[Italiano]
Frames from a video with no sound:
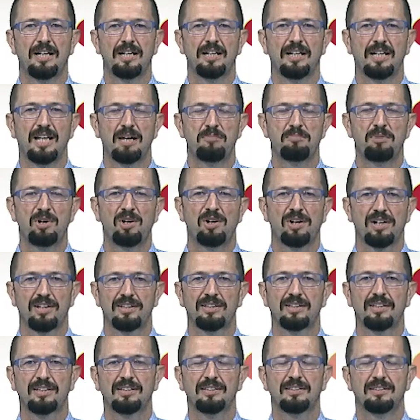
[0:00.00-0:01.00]
è la
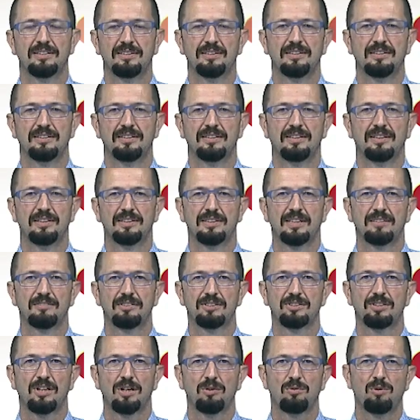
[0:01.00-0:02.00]
porta eh,
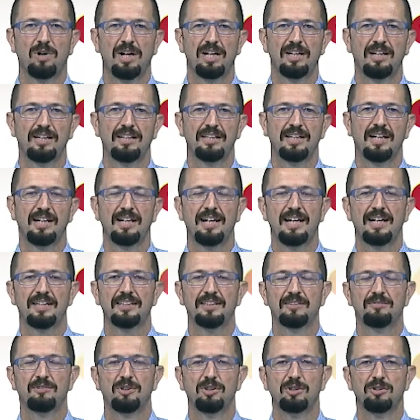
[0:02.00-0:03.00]
attraverso la quale gli
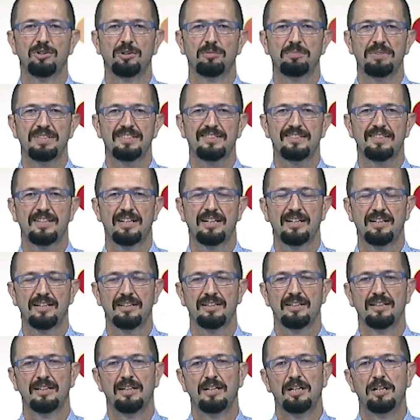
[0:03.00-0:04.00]
alleati vogliono passare
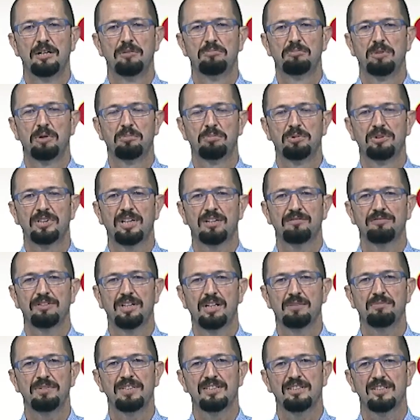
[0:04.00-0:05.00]
per poter
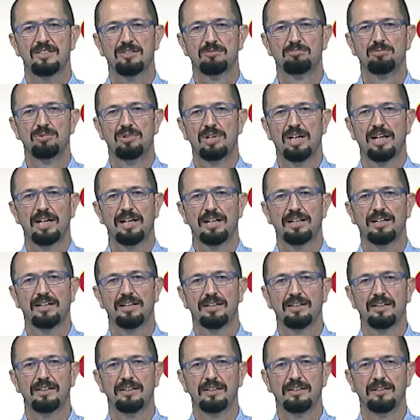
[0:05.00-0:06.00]
finalmente sbucare
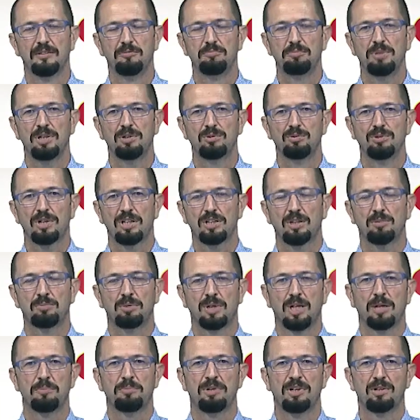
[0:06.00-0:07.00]
in pianura dopo
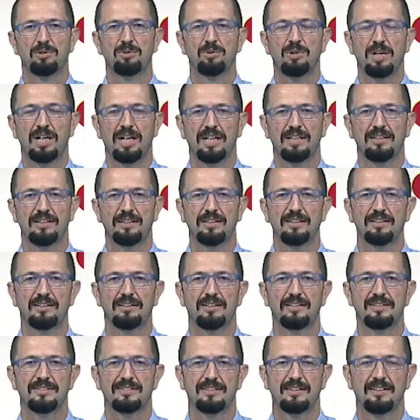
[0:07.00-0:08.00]
che per due anni,
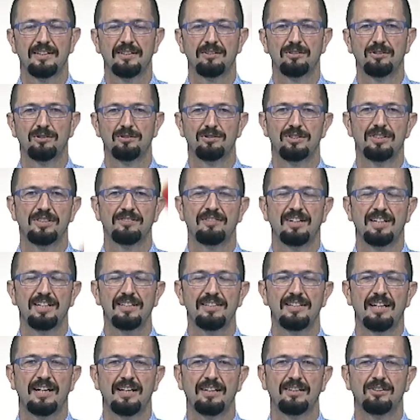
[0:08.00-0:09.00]
risalendo lo stivale
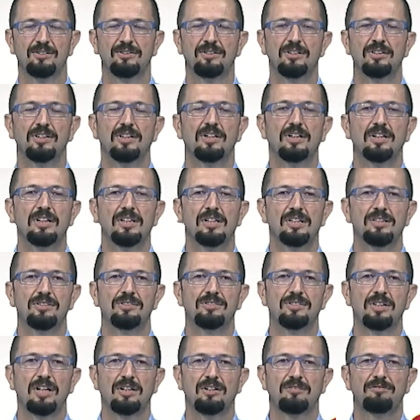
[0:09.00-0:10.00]
italico,
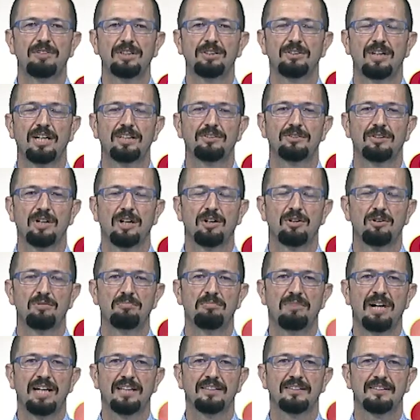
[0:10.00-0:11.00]
non hanno fatto altro che
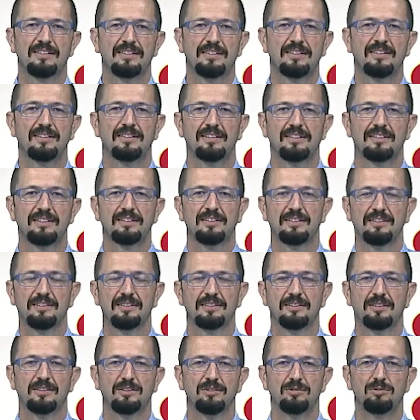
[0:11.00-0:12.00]
combattere eh,
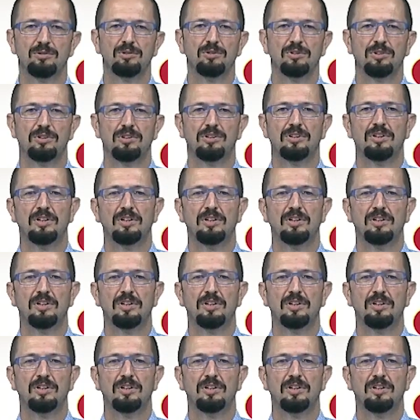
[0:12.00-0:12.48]
in lungo